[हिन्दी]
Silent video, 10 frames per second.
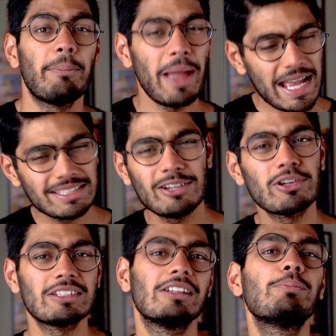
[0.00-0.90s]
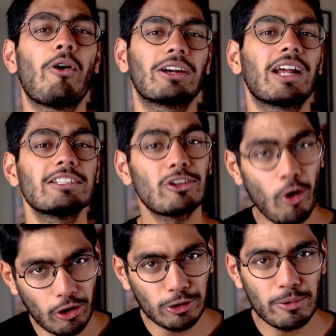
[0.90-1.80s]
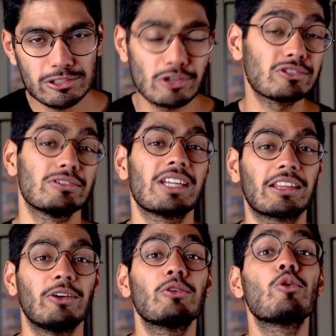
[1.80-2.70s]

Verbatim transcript: आप ऐसे ओरिजिनल पॉडकास्ट और ऑडियो बुक्स को सुन सकते हो